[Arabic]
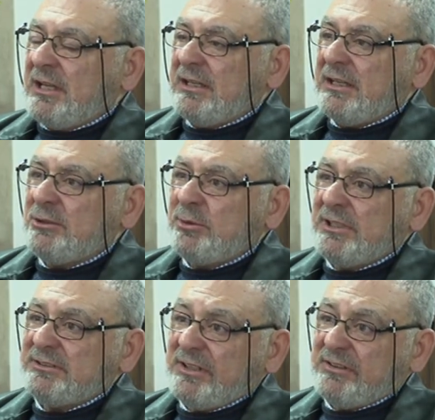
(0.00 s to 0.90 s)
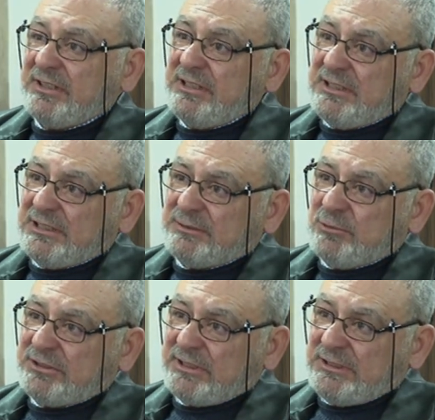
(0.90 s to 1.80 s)
أدوية تطهير
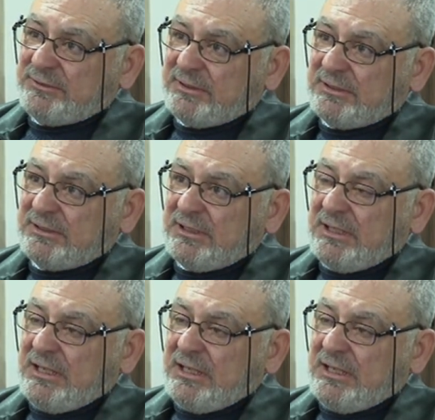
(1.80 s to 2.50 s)
مختلفة